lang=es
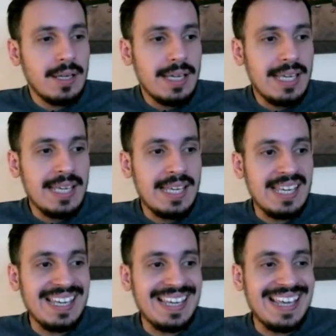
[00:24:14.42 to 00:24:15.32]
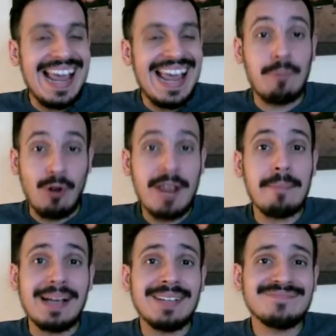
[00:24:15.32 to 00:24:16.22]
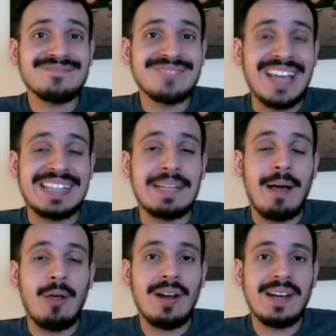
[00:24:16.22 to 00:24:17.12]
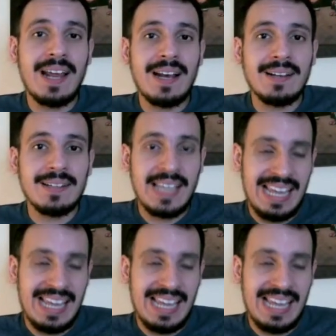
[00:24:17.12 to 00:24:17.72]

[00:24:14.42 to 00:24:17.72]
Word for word: Y el problema, estimado Daniel,